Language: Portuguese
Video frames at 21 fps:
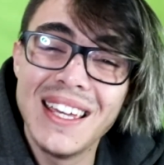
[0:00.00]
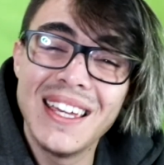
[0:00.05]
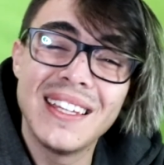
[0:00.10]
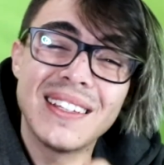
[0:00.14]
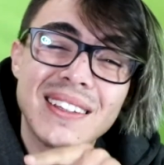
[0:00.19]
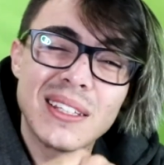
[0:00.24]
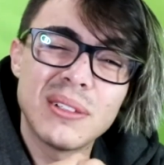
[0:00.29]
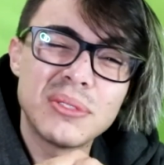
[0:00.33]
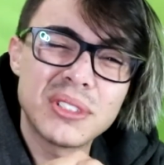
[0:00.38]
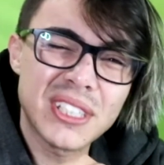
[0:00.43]

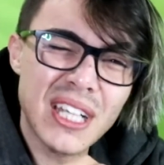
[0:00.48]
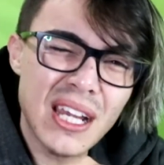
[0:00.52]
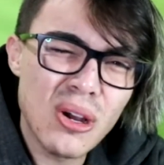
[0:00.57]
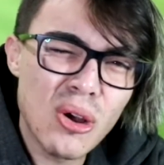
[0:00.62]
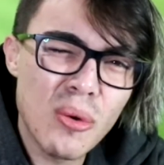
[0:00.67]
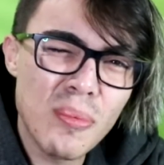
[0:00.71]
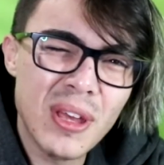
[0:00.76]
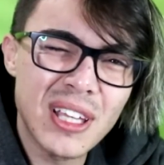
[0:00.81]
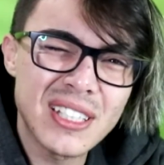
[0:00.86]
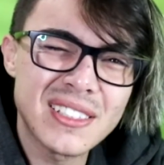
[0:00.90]
Então já
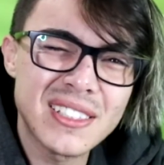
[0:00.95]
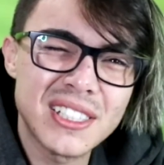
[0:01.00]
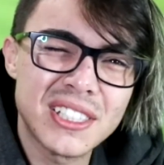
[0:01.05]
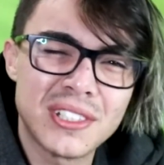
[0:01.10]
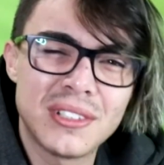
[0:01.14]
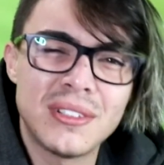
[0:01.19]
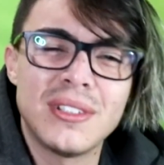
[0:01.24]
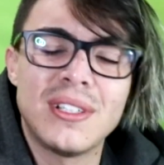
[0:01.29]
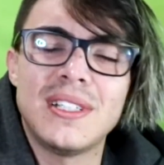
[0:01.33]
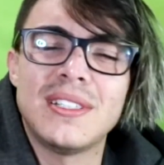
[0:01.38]
começa
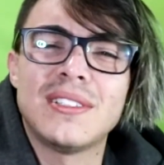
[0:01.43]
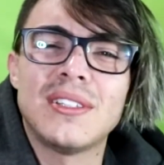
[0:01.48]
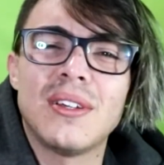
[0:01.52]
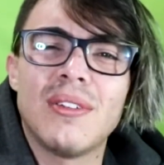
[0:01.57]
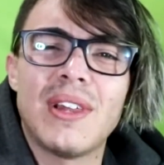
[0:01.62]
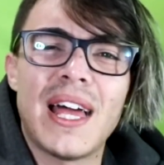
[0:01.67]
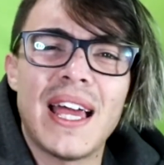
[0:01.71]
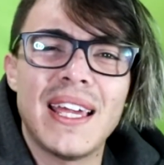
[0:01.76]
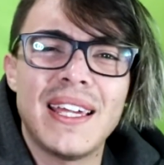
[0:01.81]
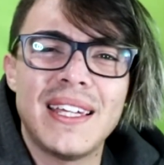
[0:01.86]
deixando aquele
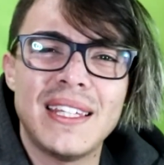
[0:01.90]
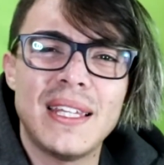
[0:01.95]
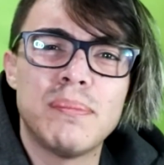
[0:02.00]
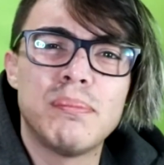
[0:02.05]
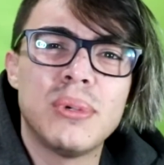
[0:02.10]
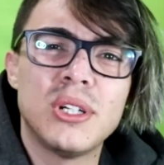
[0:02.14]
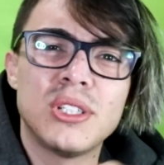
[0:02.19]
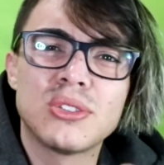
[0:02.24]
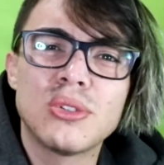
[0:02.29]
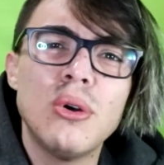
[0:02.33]
seu like e
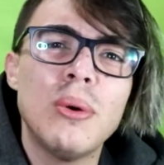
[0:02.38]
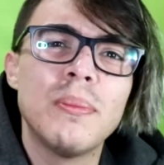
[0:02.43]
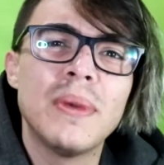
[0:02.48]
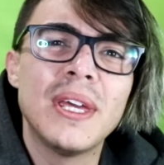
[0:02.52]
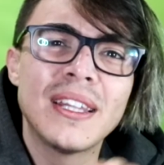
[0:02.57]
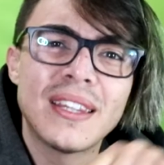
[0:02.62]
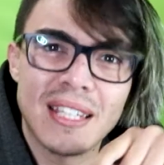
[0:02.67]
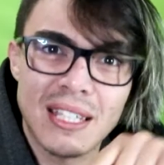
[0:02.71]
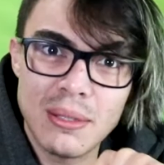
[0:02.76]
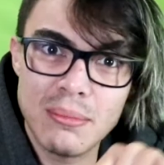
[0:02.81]
depois
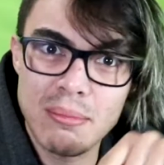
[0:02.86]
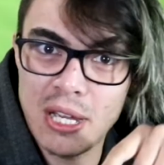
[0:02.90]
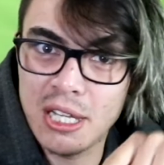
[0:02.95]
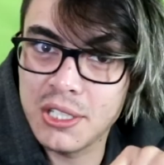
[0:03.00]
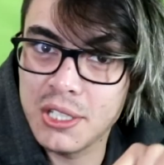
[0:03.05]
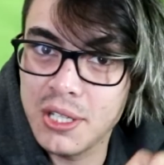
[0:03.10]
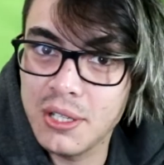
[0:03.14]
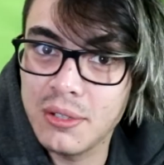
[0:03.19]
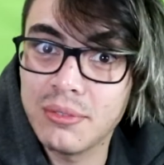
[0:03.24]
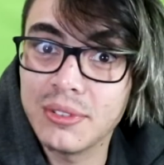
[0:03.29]
comenta aqui
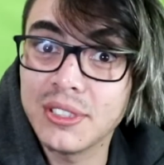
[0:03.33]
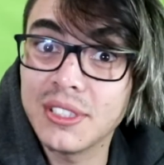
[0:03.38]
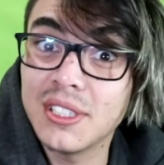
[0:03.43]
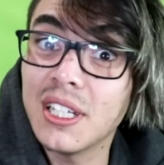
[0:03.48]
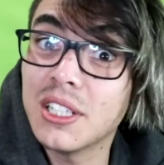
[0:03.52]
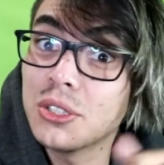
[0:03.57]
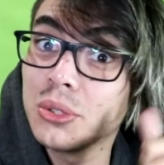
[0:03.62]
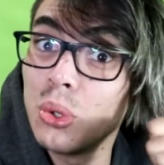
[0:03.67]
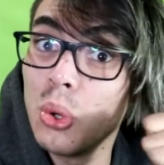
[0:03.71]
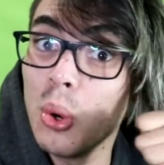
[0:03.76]
embaixo o que você
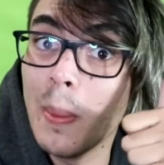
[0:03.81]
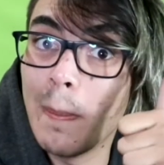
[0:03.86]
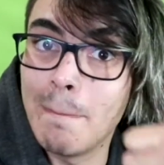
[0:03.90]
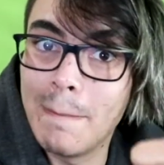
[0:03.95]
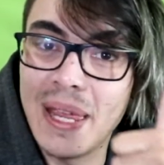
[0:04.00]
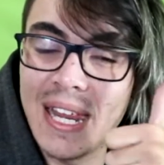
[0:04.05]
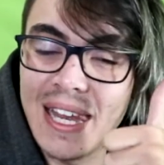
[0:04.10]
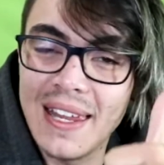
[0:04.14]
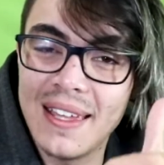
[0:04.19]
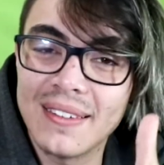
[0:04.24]
achou,
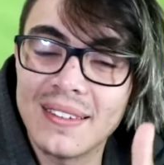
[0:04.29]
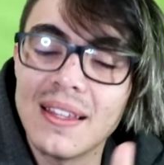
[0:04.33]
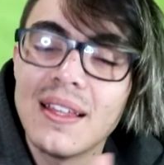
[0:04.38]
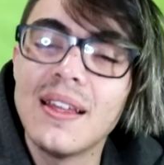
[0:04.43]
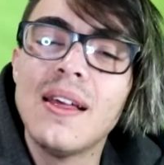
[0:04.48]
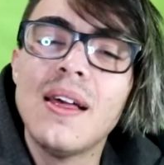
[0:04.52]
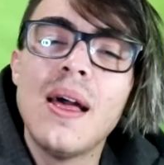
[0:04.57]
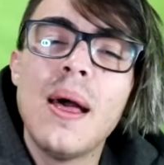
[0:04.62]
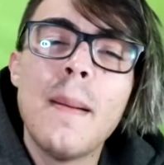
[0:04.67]
beleza?